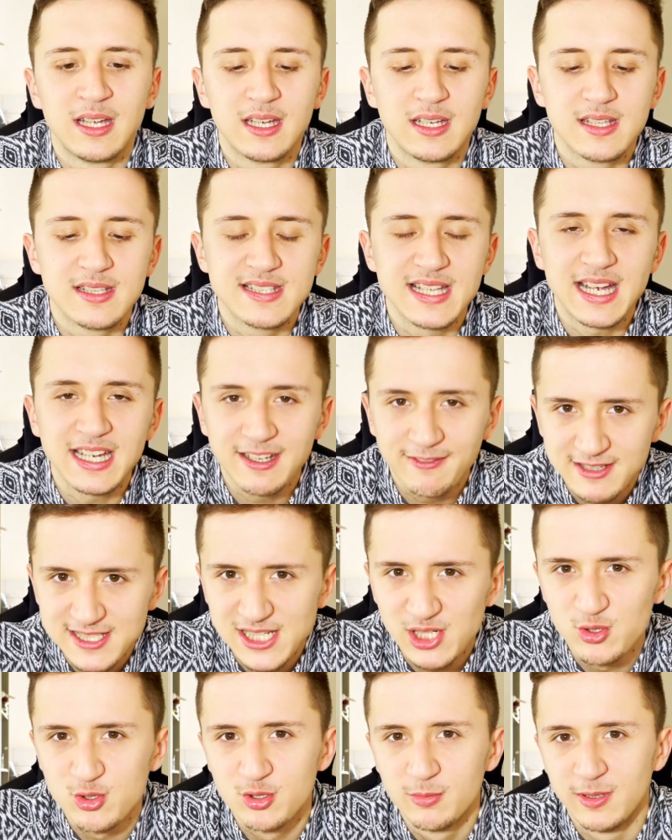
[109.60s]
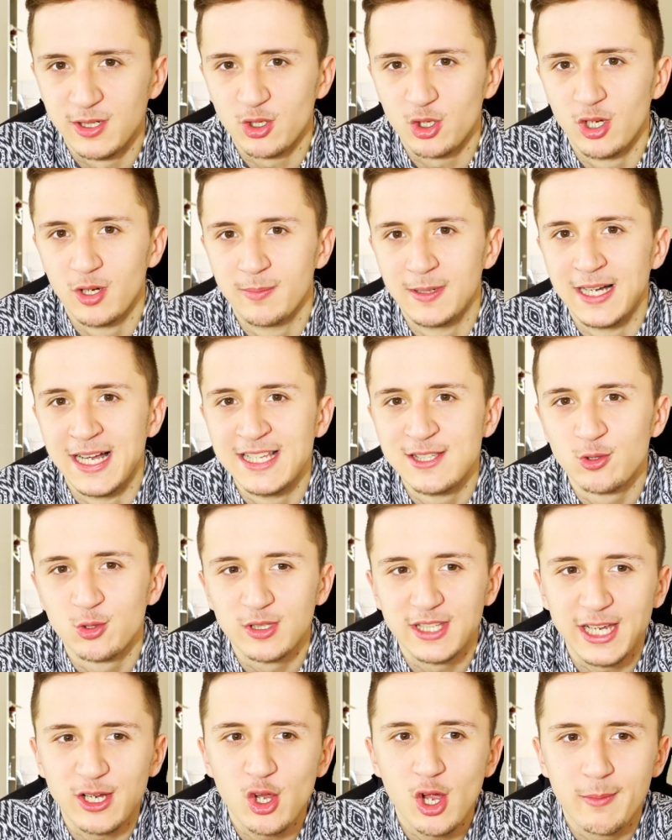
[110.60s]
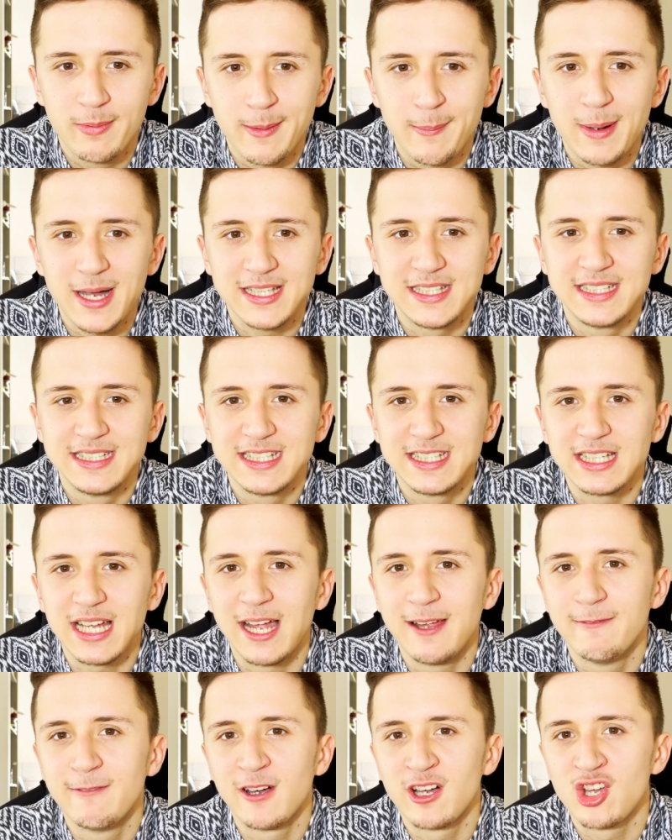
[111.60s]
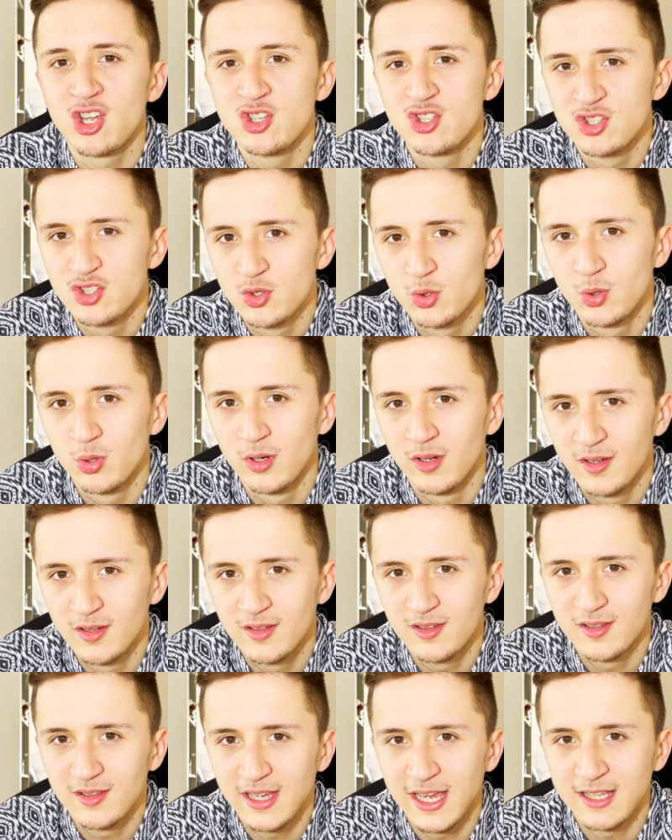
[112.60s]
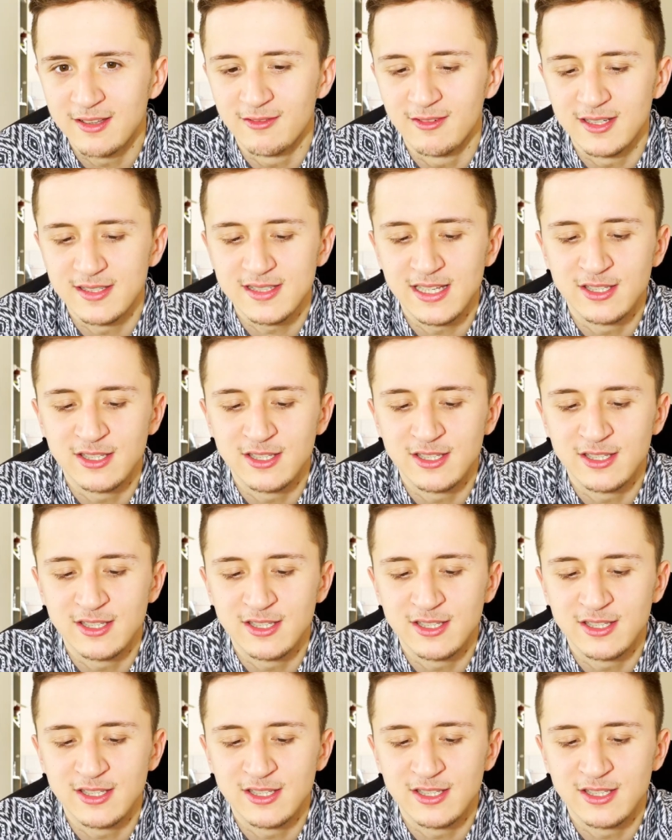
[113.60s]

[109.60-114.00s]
sagen dir was aus über den Körper. Also der Körper macht dir nicht einfach so etwas.